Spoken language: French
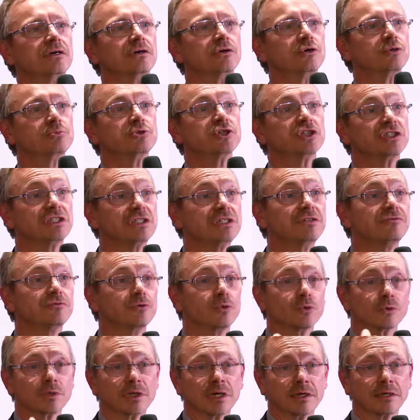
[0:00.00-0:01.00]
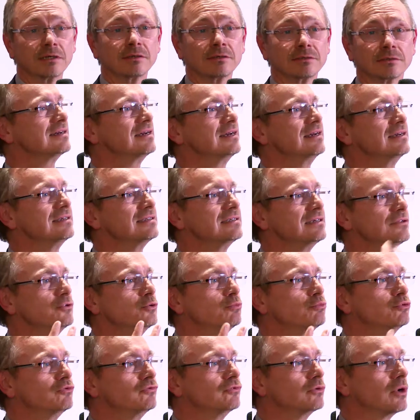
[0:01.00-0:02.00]
Euh, l'objectif qu'on a, c'est de
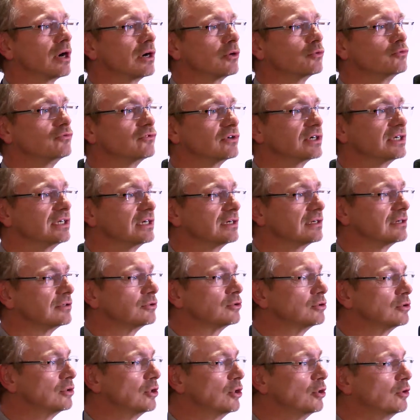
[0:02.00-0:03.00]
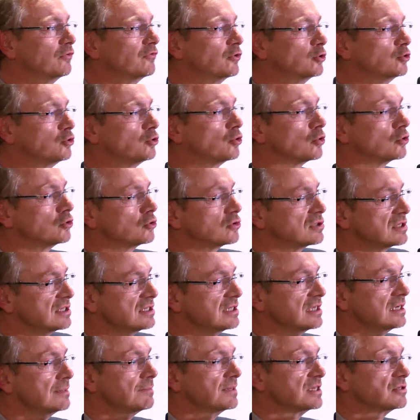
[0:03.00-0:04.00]
pouvoir ouvrir euh, votre
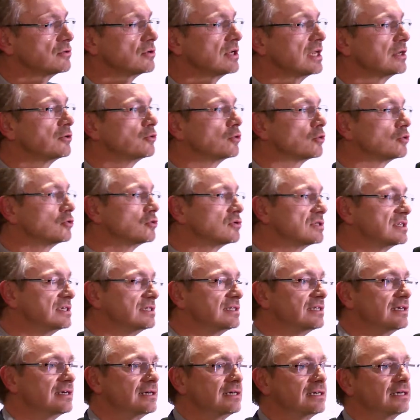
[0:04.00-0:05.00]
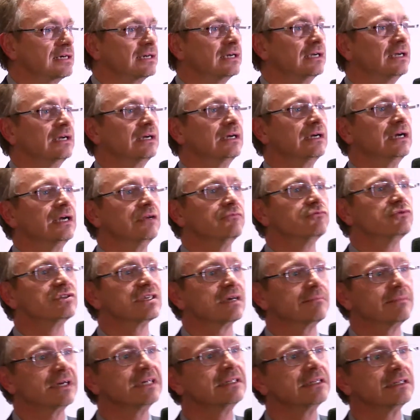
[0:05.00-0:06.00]
curiosité, parce que la curiosité, elle vous
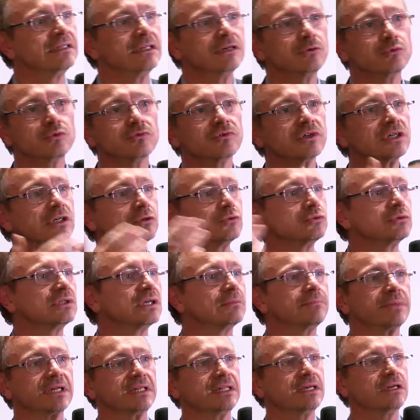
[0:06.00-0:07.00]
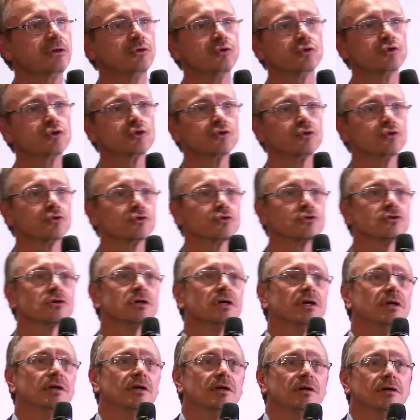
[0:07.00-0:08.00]
amène à découvrir tout un panel de choses
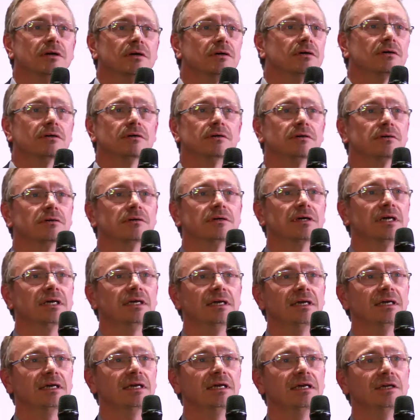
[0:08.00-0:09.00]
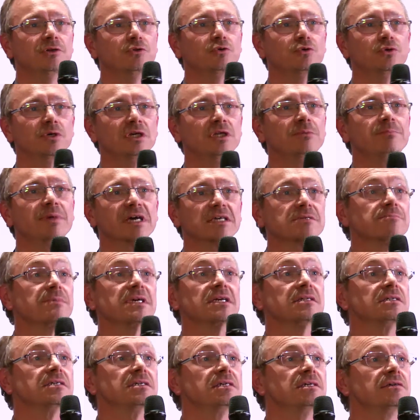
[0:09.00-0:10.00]
euh, et, de,
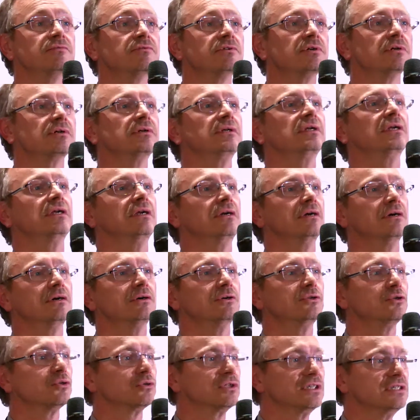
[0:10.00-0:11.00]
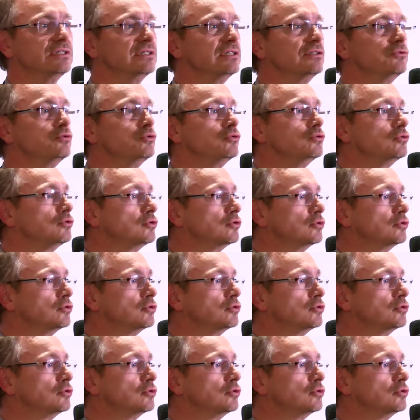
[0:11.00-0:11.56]
perspectives dans des études